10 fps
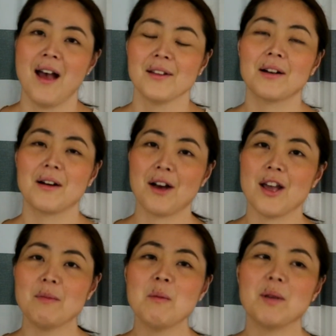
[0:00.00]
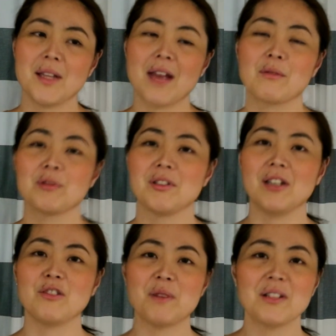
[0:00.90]
だから今まで
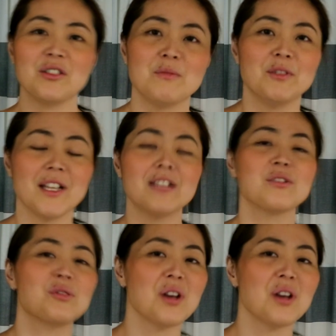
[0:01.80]
スティックバキュームで一生